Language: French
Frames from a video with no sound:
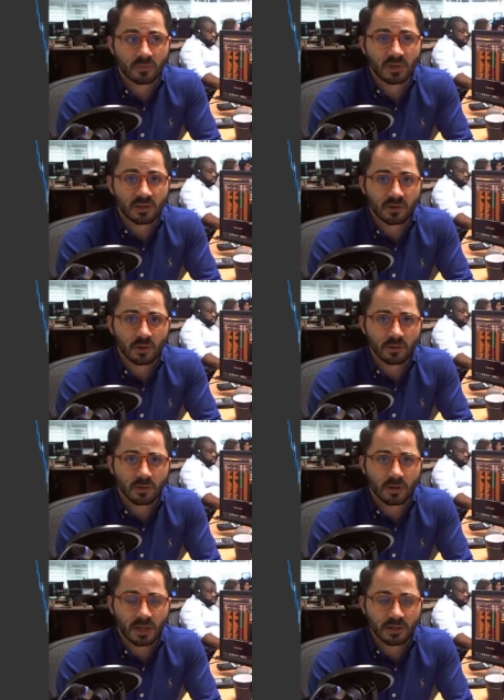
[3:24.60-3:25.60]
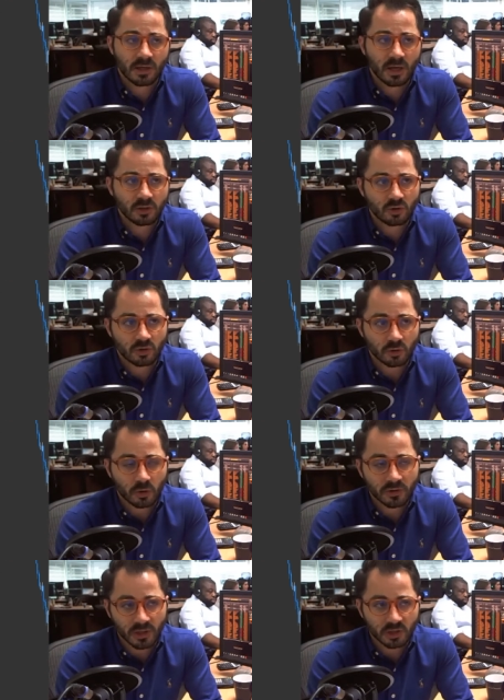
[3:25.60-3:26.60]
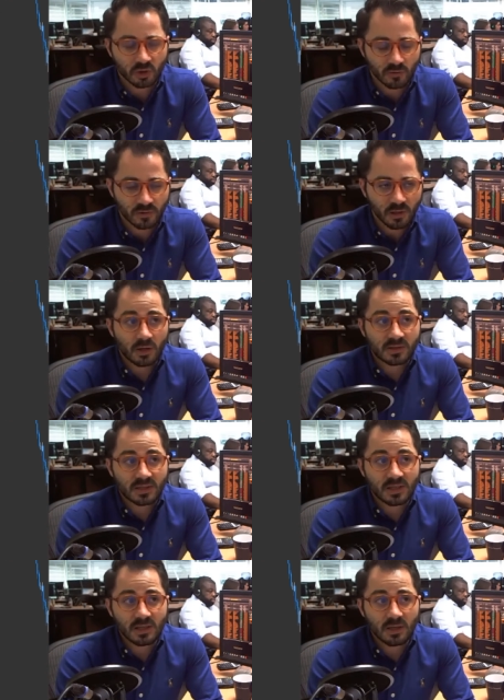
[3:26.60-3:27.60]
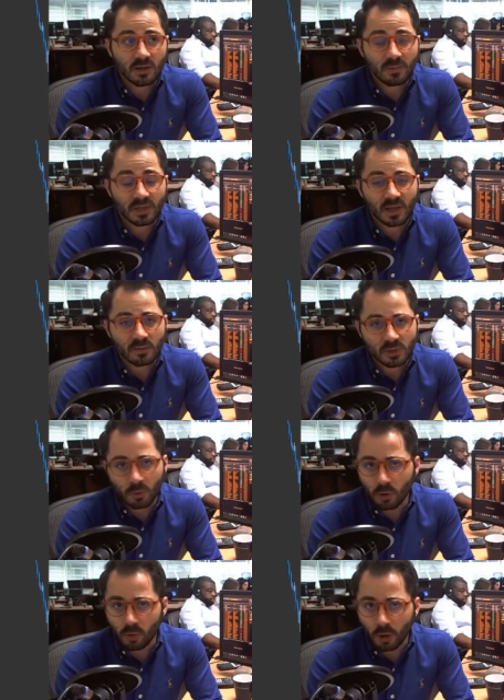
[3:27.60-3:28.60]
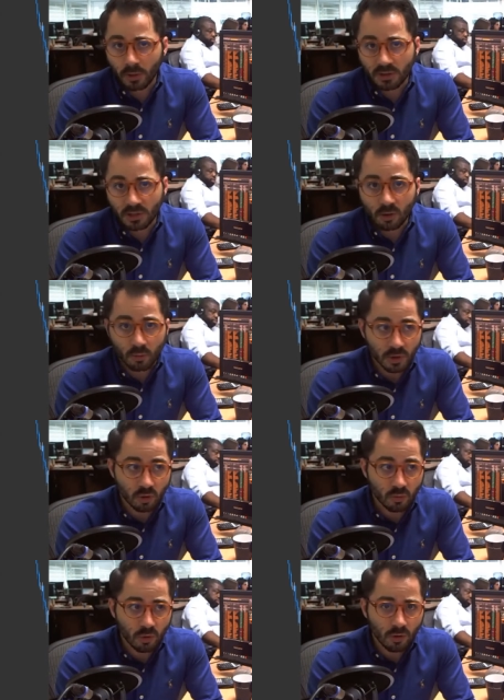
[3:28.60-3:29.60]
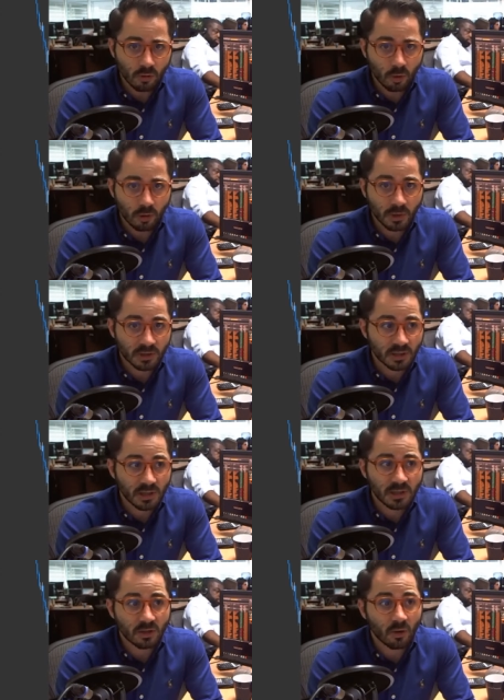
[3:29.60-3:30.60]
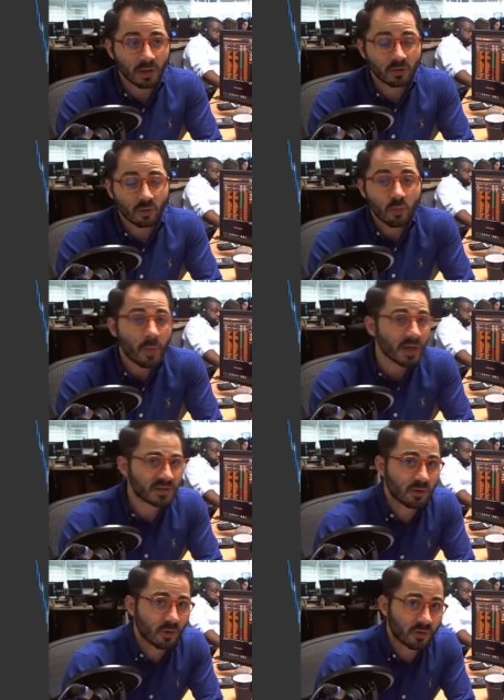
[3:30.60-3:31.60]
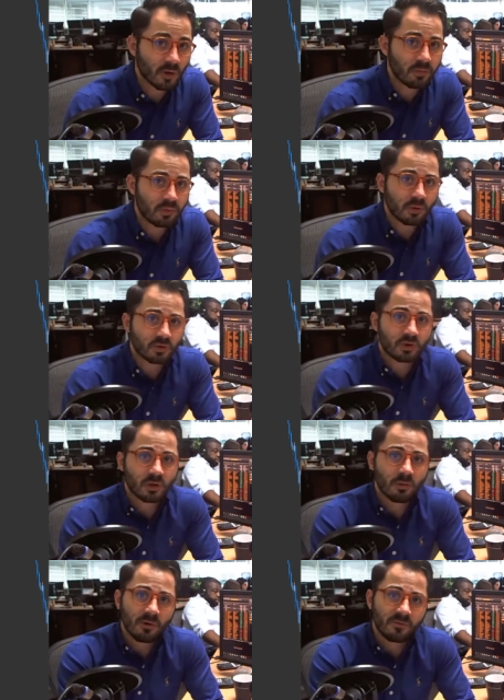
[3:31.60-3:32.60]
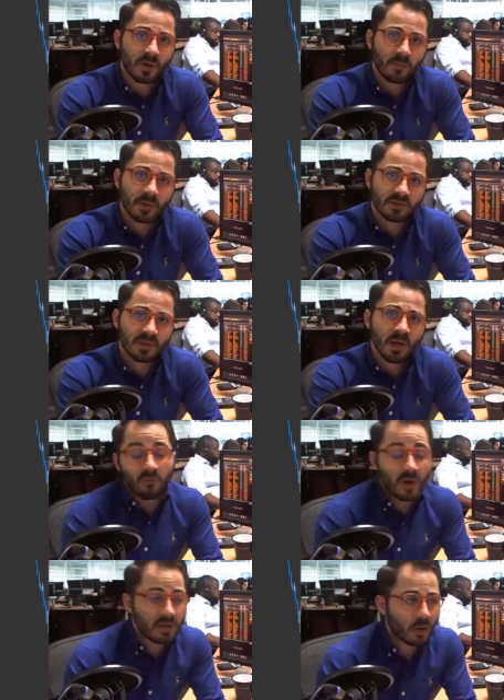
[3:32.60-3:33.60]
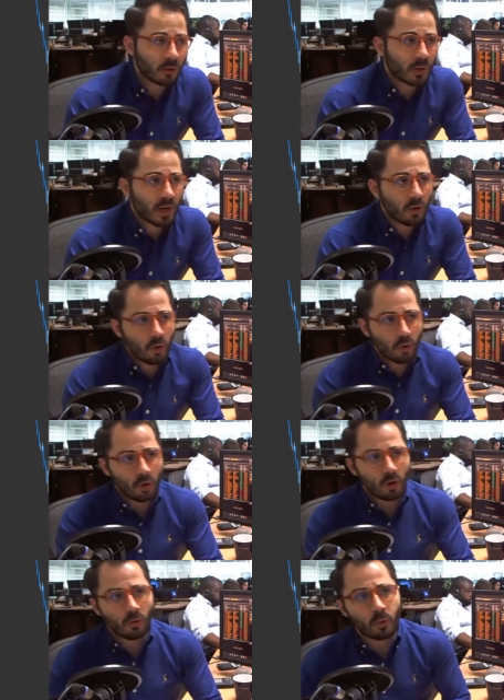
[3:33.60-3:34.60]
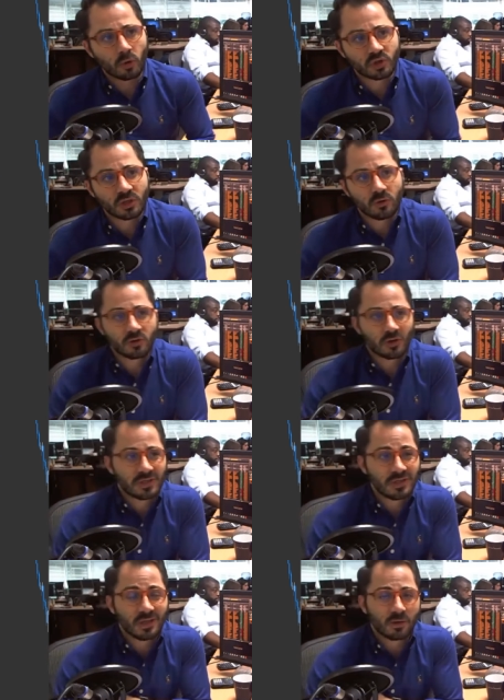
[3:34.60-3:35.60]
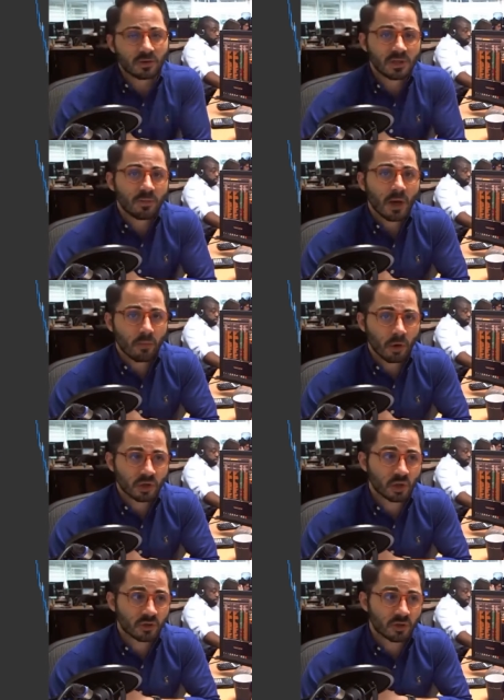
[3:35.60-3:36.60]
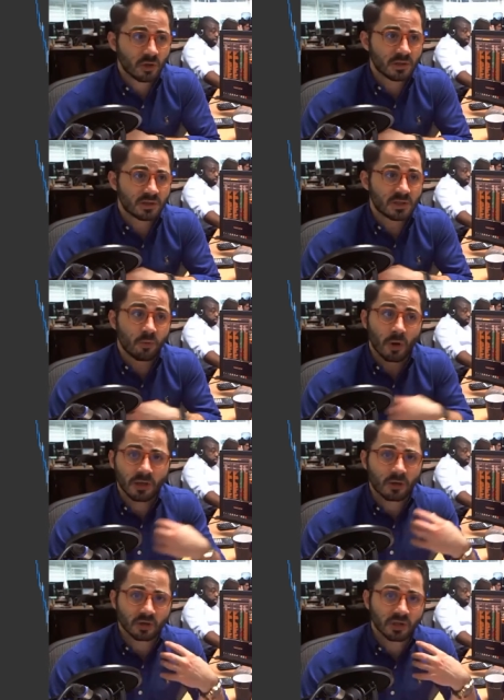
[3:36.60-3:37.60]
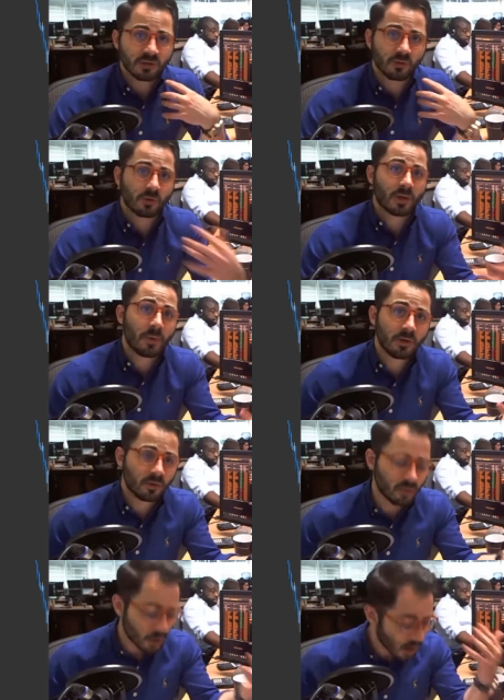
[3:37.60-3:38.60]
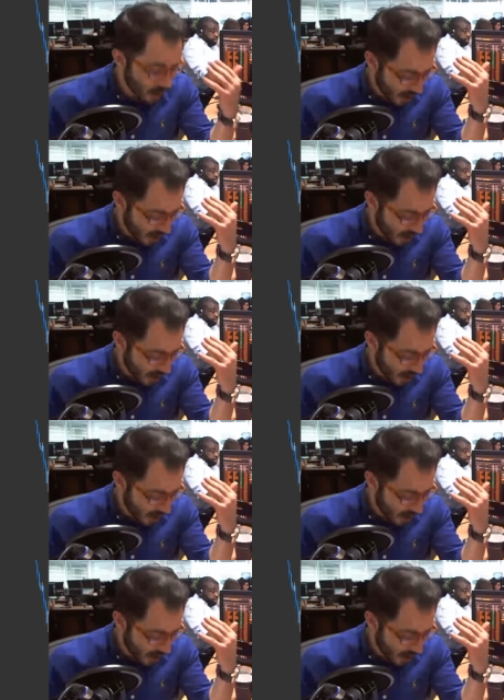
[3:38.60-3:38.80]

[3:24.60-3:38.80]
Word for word: d'étendre la deadline jusqu'au 31 janvier, euh, ce qui euh, mettrait un petit peu le bloc britannique au pied du mur, le bloc britannique qui n'aurait du coup pas assez de temps pour justement faire passer, pour valider en tout cas le euh, projet de sortie négocié par Boris Johnson et ce qui pourrait déclencher ce que l'on appelle du coup un